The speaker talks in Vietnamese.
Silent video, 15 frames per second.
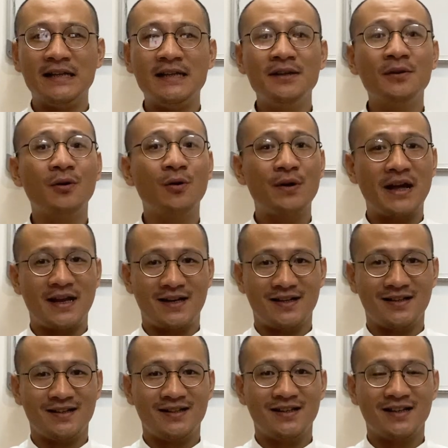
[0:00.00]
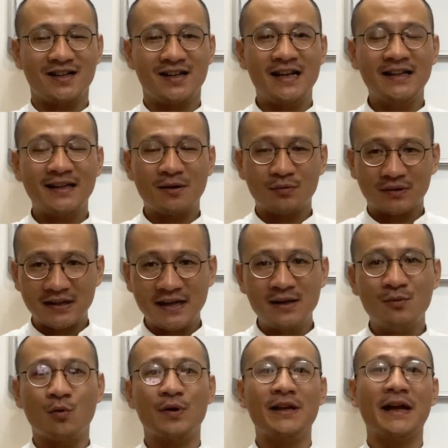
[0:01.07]
lý Gödel, lấy theo
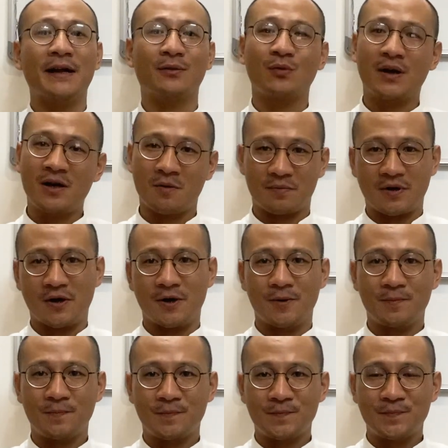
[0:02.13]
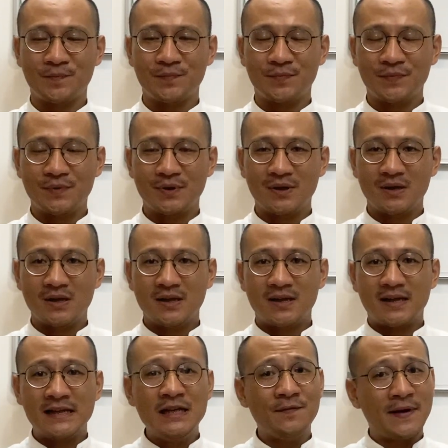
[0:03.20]
tên của nhà toán học đó.
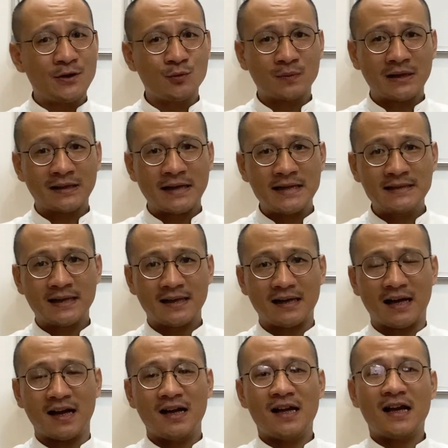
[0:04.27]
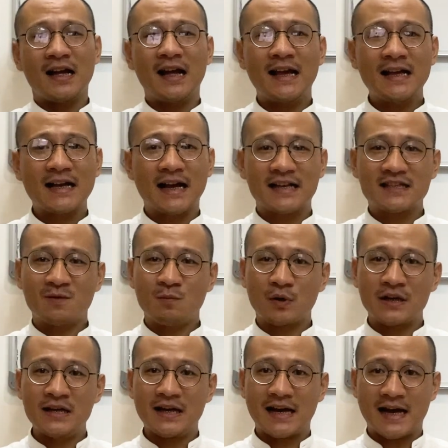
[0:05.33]
Như vậy chúng ta thấy rằng là ngay cả trong một
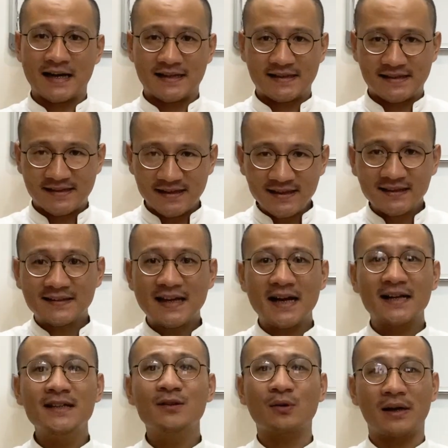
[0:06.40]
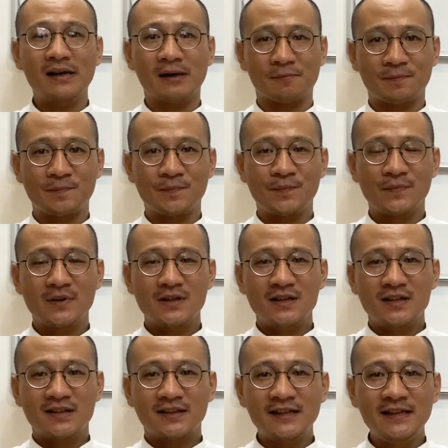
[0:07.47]
địa hạt chính xác như toán học
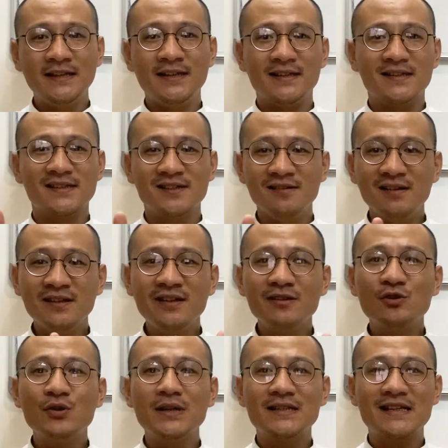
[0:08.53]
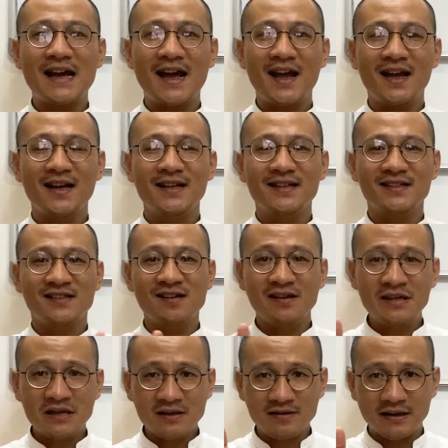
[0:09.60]
thì giữa những chuyên gia, giữa
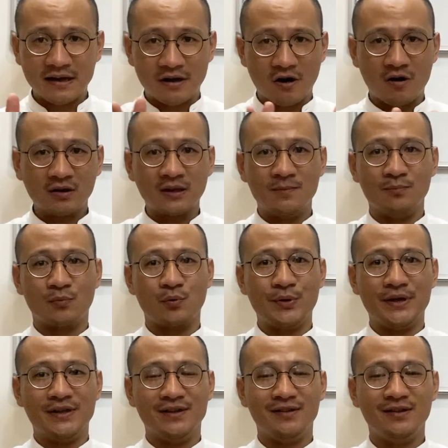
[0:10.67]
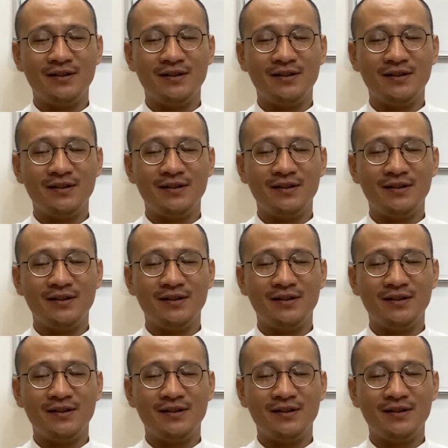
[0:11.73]
những người có thẩm quyền,